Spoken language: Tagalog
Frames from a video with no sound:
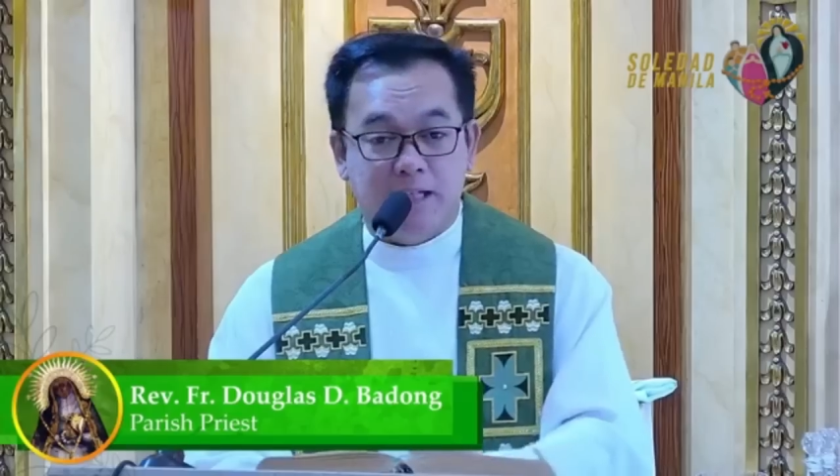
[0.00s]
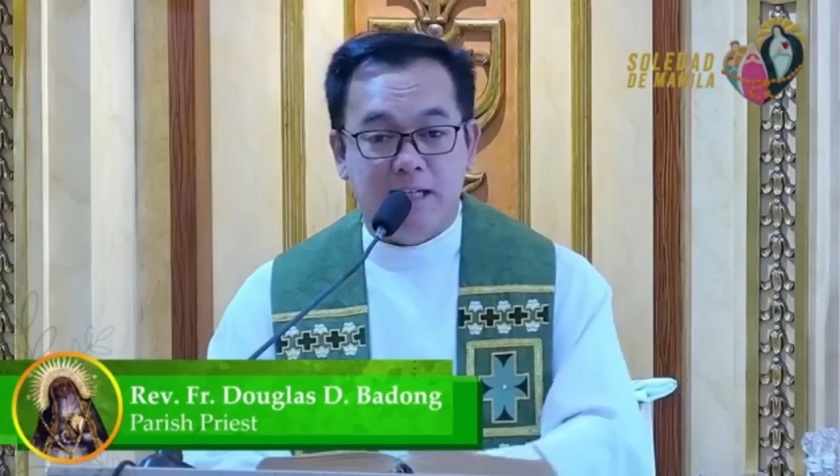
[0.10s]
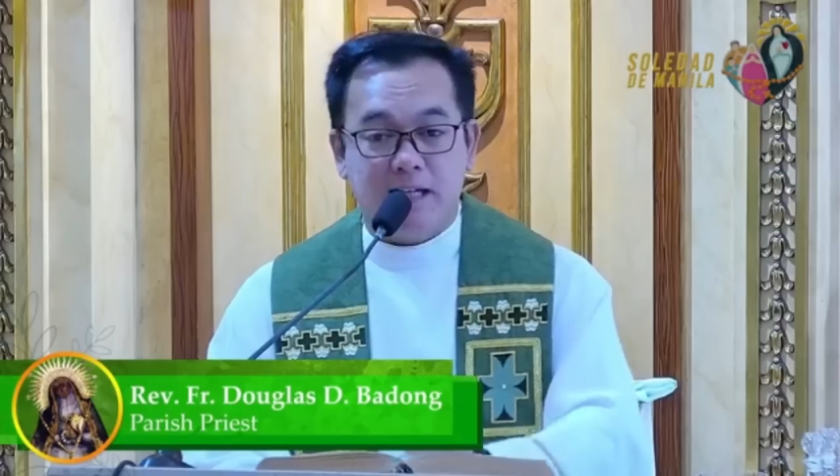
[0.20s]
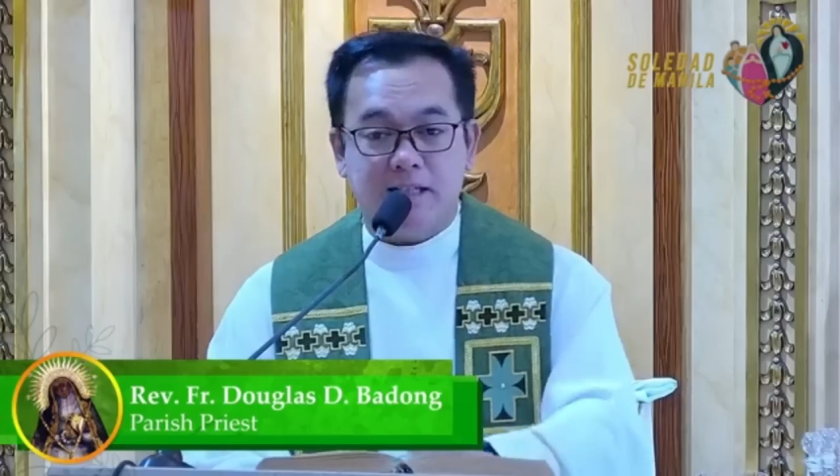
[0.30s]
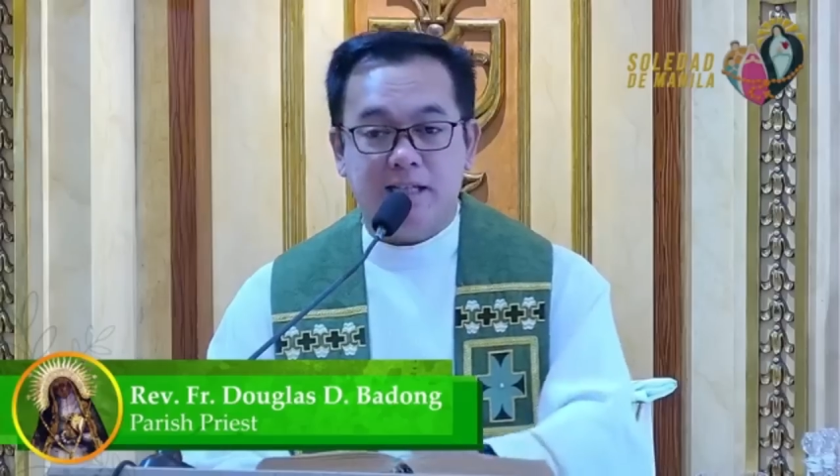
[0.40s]
mga
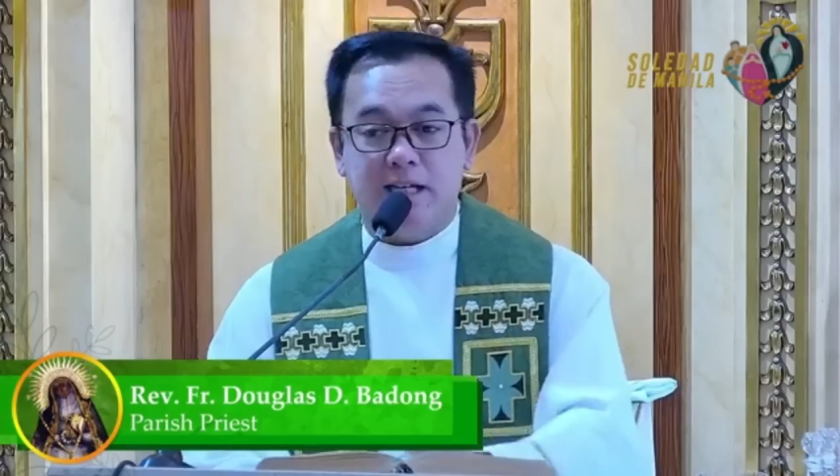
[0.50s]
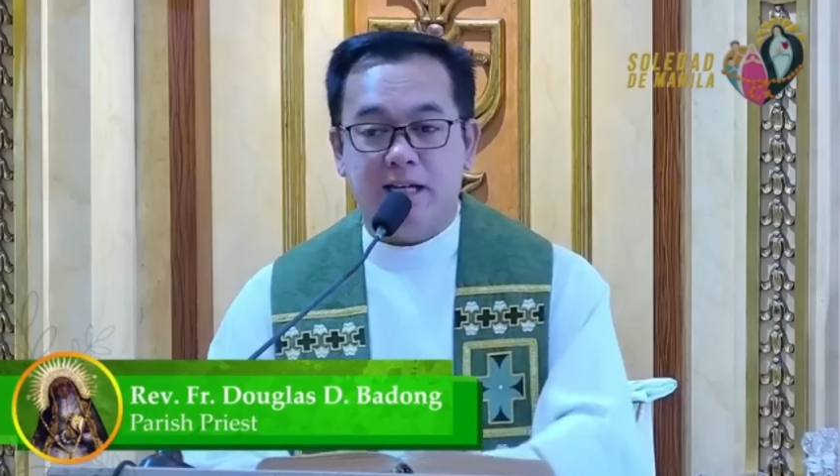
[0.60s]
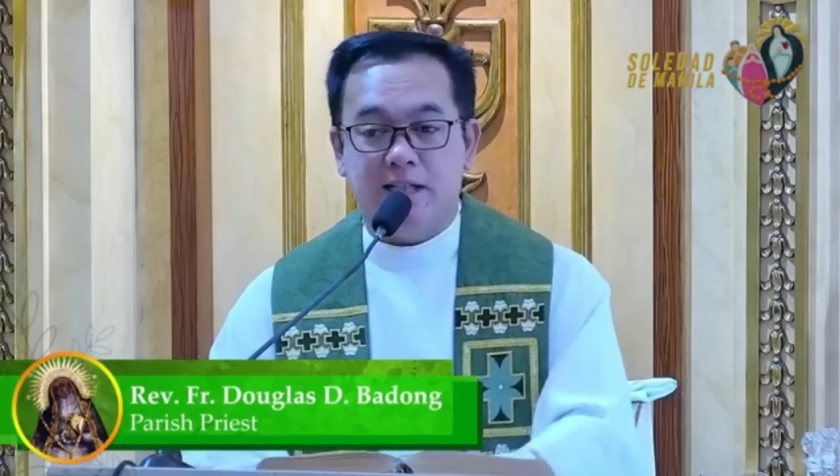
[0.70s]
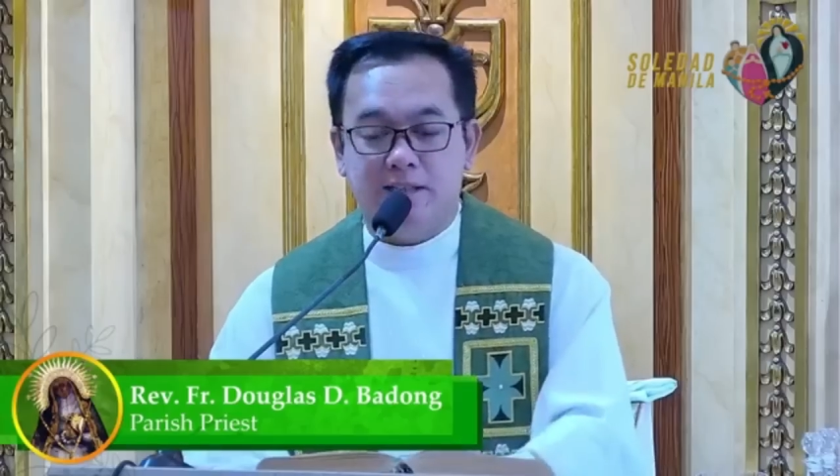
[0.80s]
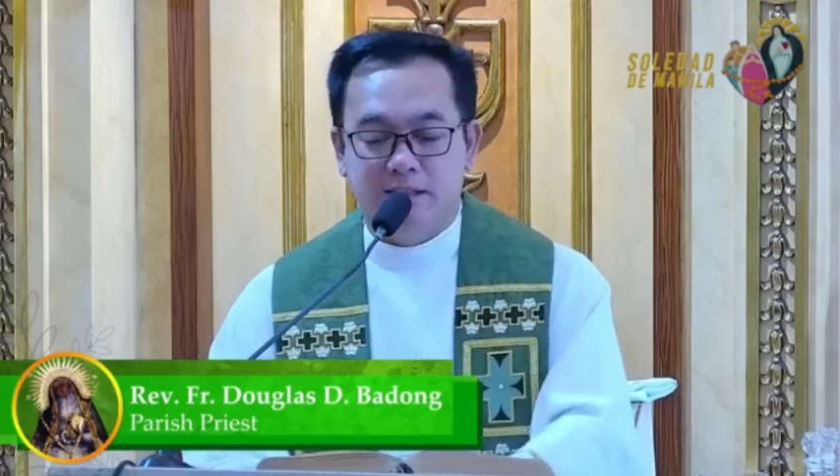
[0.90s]

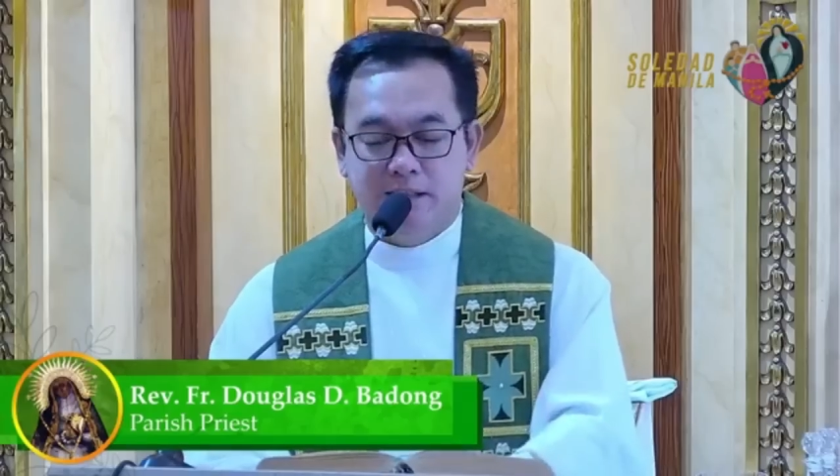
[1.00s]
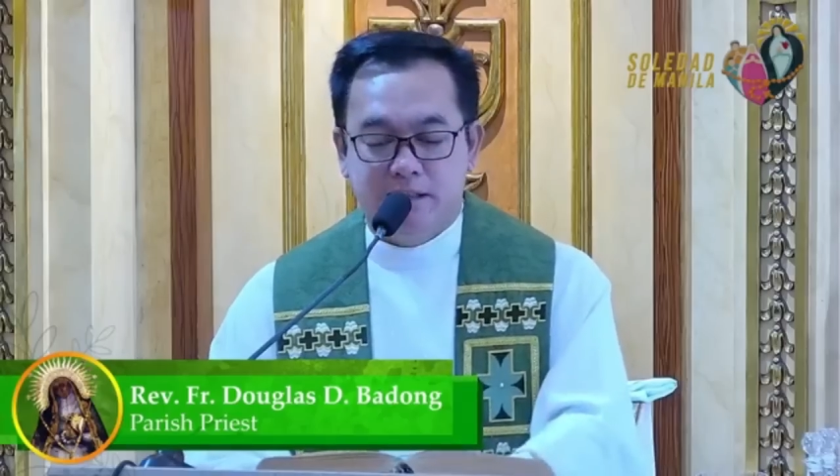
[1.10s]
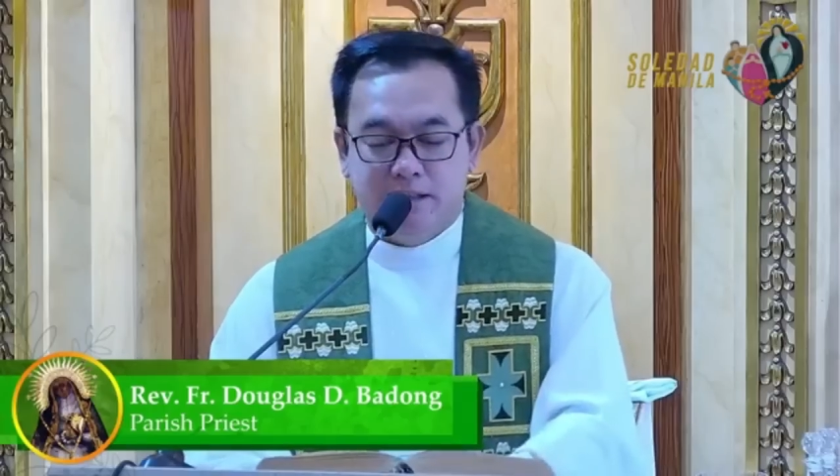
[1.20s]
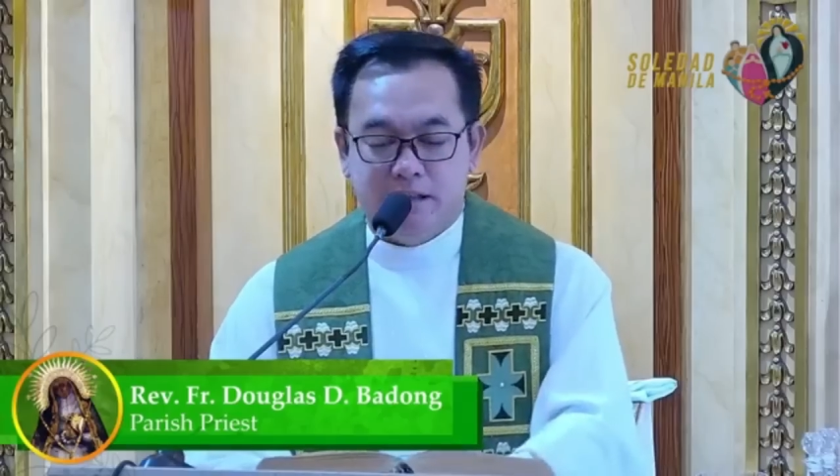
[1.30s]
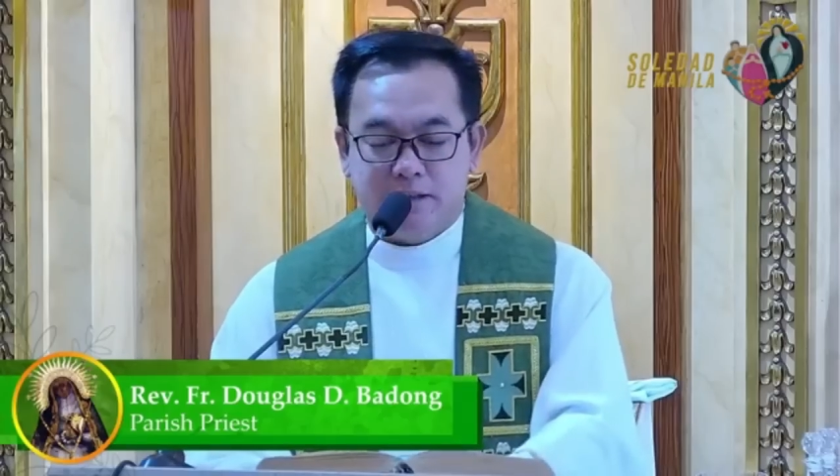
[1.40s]
kalalakihan,
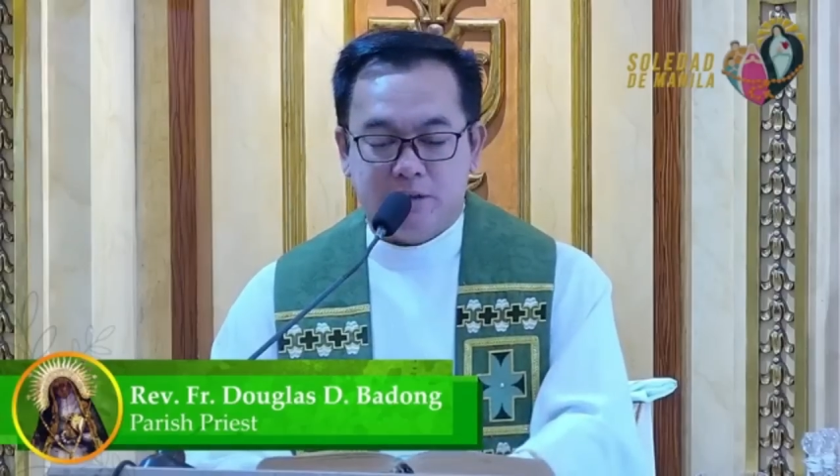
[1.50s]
